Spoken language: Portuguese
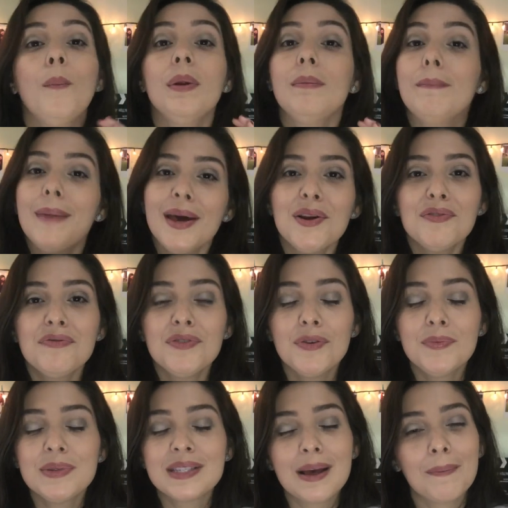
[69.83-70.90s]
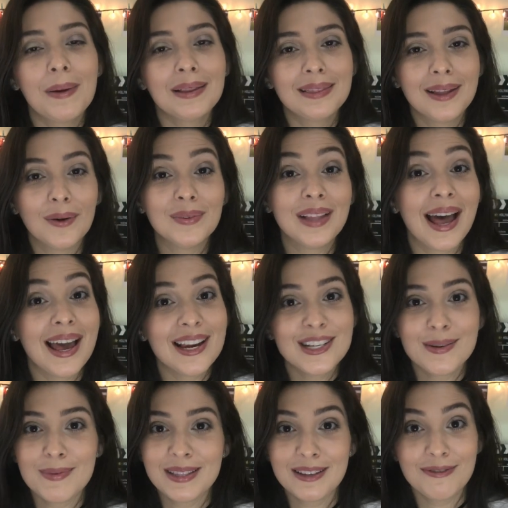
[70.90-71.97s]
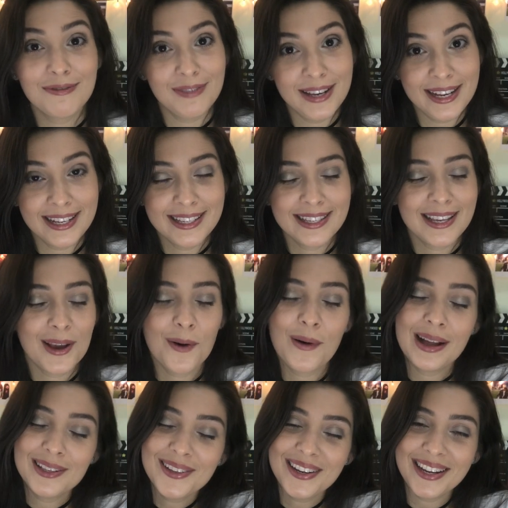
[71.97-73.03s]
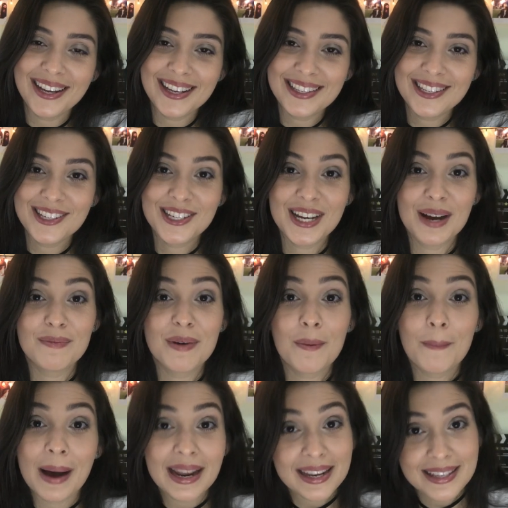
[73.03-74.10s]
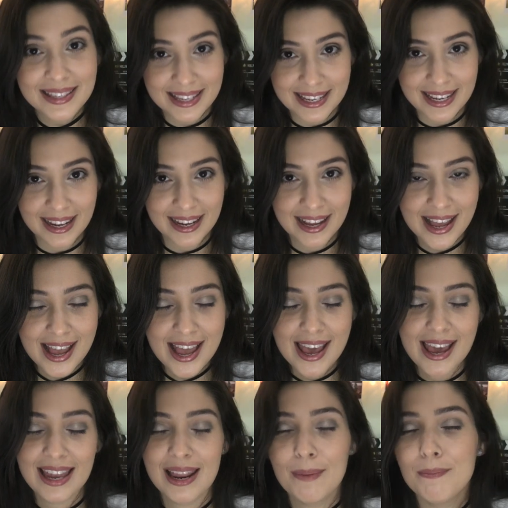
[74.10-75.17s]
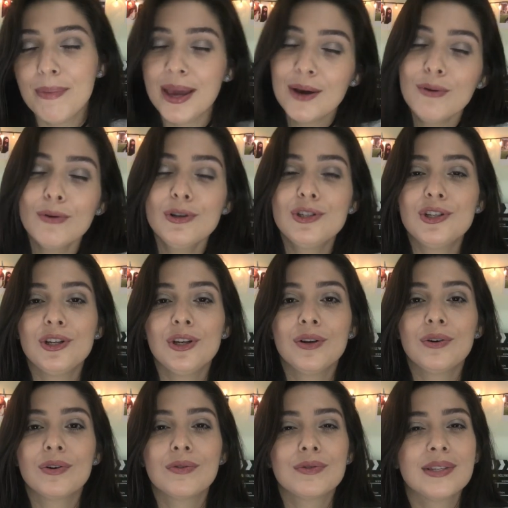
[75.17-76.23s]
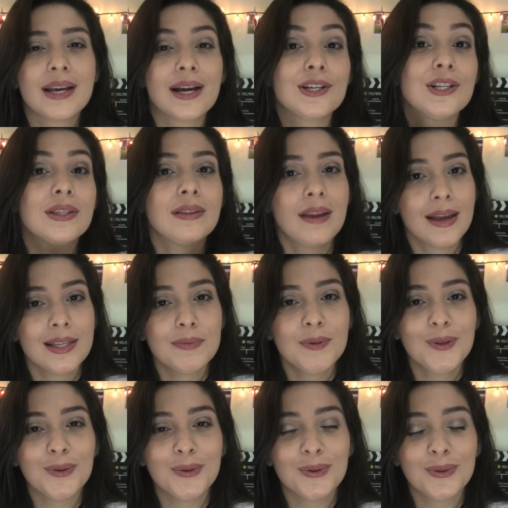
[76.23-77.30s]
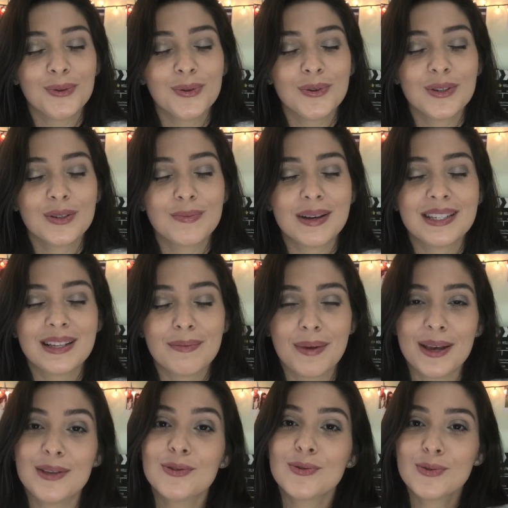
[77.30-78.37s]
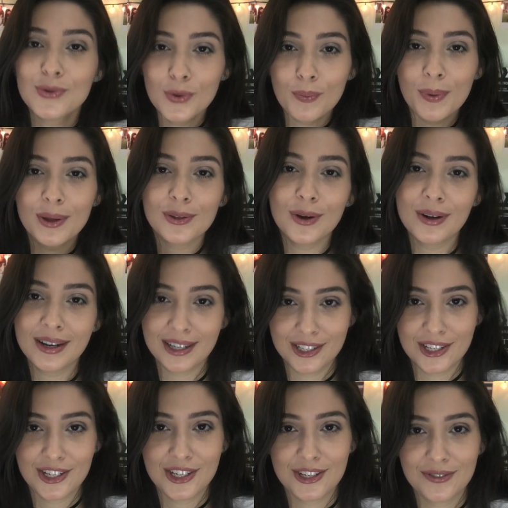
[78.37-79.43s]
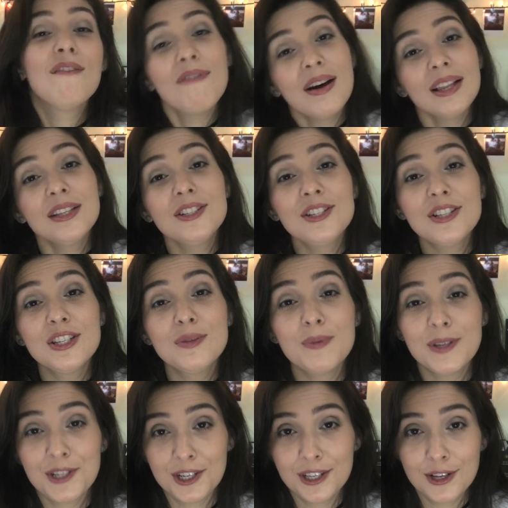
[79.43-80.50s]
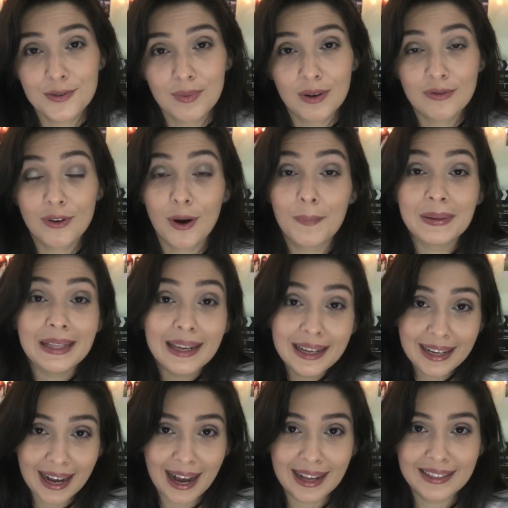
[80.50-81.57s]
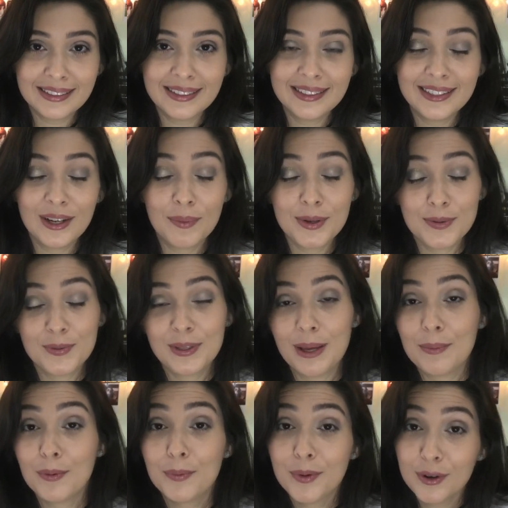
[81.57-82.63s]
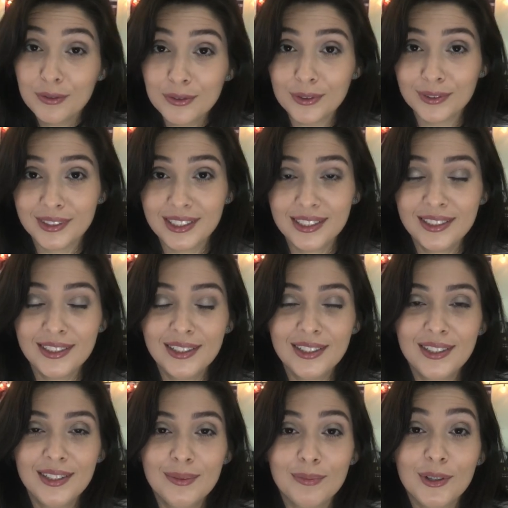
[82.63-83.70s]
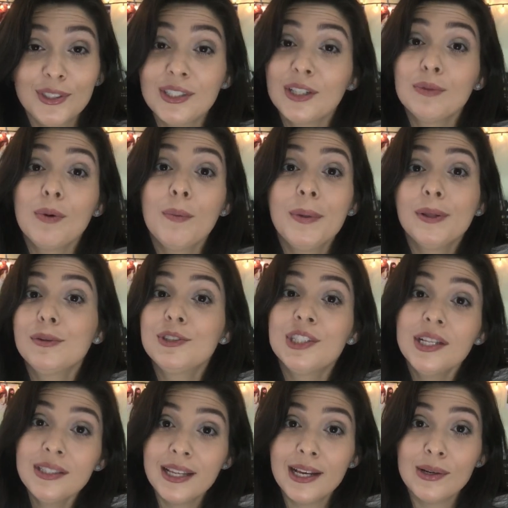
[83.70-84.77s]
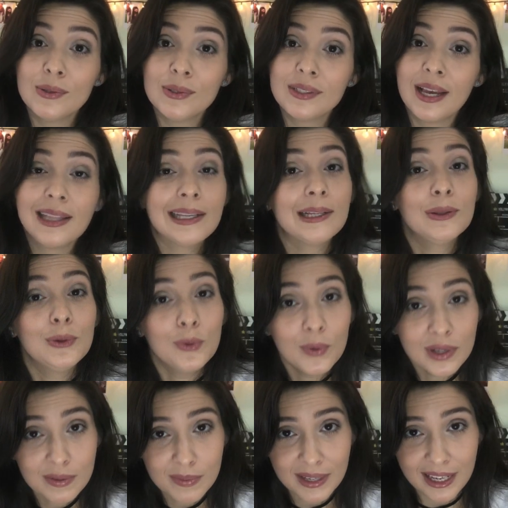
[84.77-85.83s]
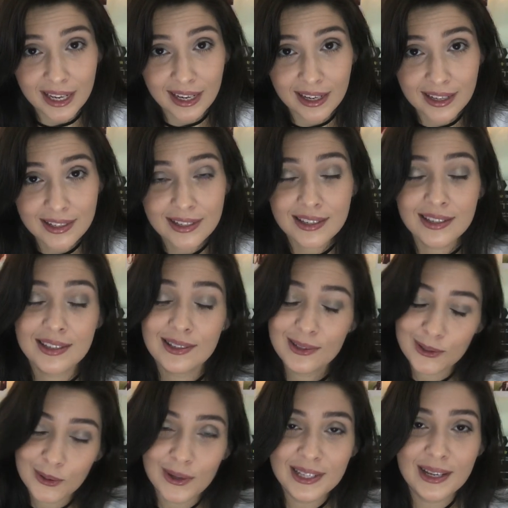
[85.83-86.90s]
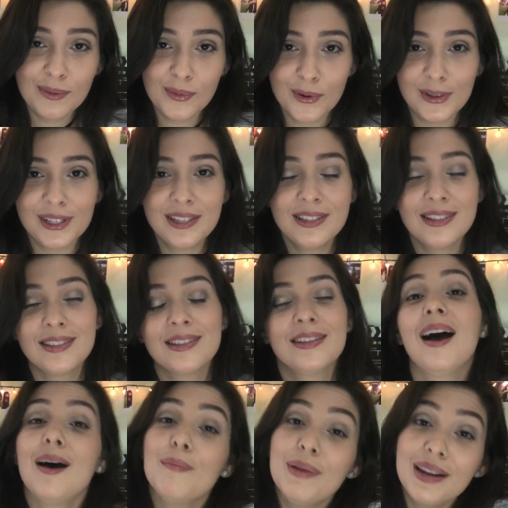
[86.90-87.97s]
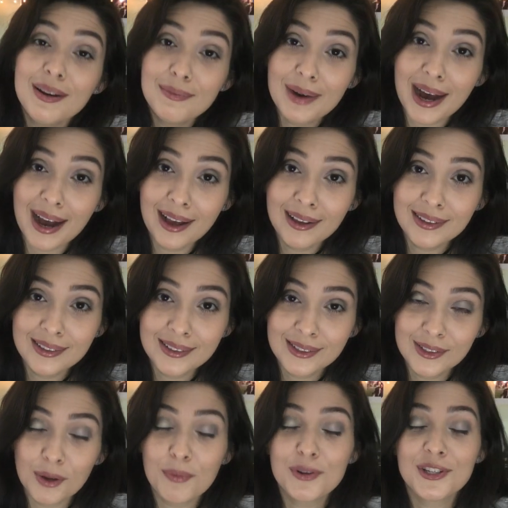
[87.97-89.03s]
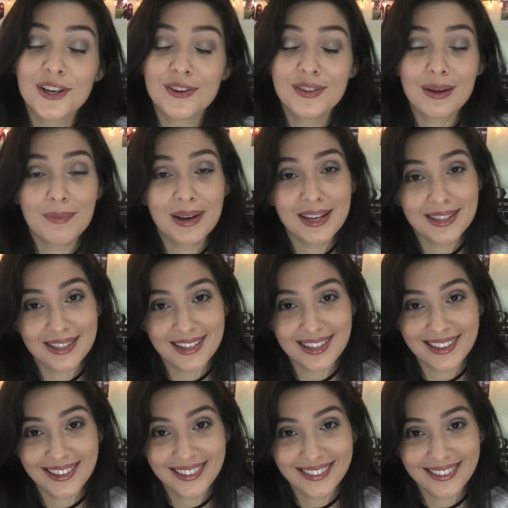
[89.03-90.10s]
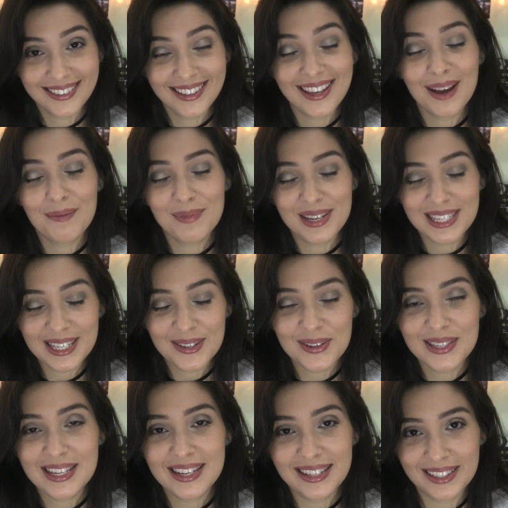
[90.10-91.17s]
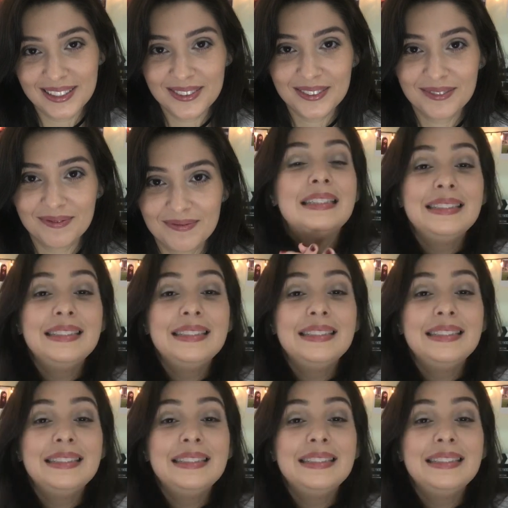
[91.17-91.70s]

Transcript: O primeiro filme sapatão da LGBT Flix que eu adorei se chama Maresia. Ele é bem curtinho, com cerca de 3 minutos, mas também super tocante. Fala de despedida de uma forma delicada e ao mesmo tempo profunda, mostrando o um momento de adeus entre duas meninas, dois amores, à beira-mar, sob o cheiro da maresia e a brisa do oceano.